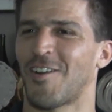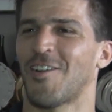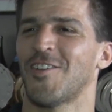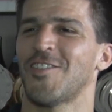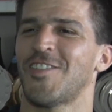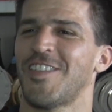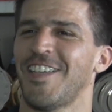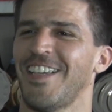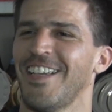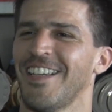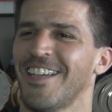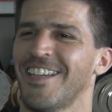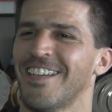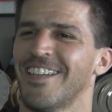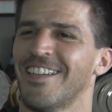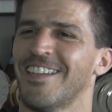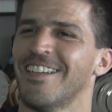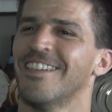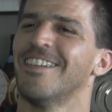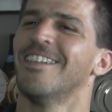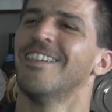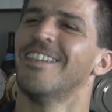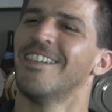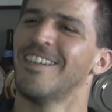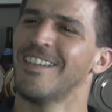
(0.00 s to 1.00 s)
Rossi,
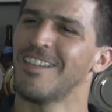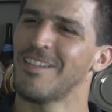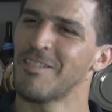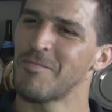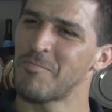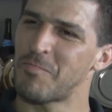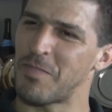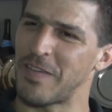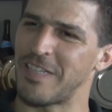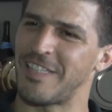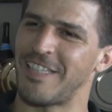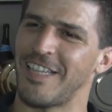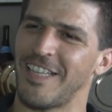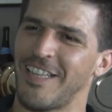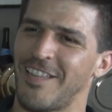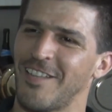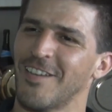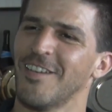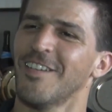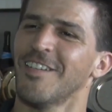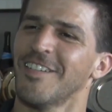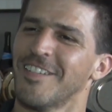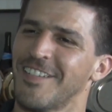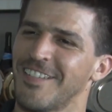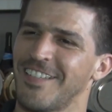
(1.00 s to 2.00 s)

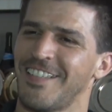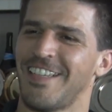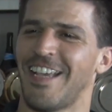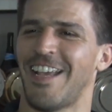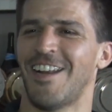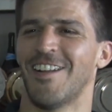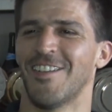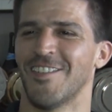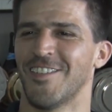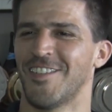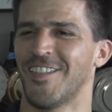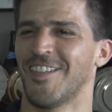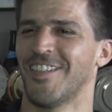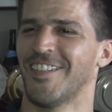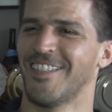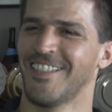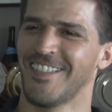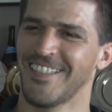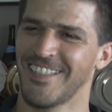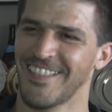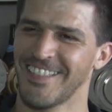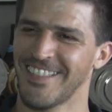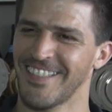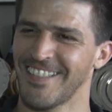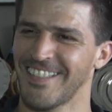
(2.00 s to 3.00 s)
Pechito y Alonso.
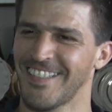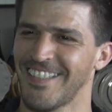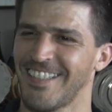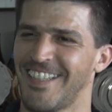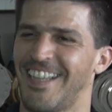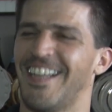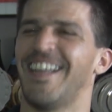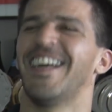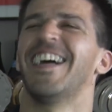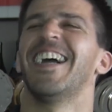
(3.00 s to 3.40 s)
Gracias.